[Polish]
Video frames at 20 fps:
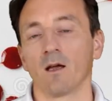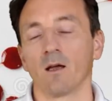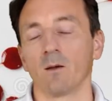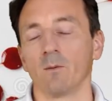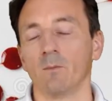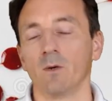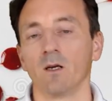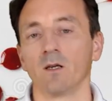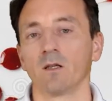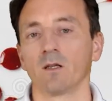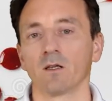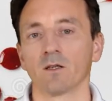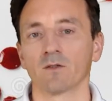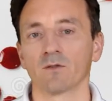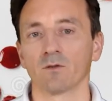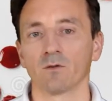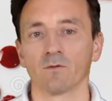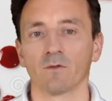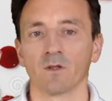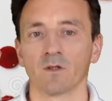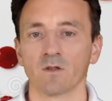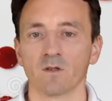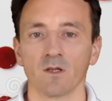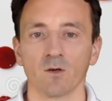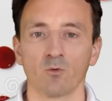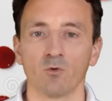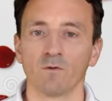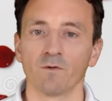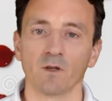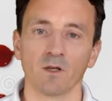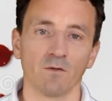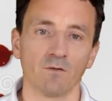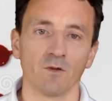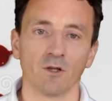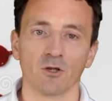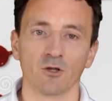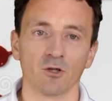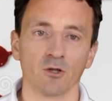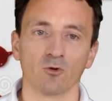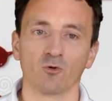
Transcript: Mylne są więc nagłówki w naszych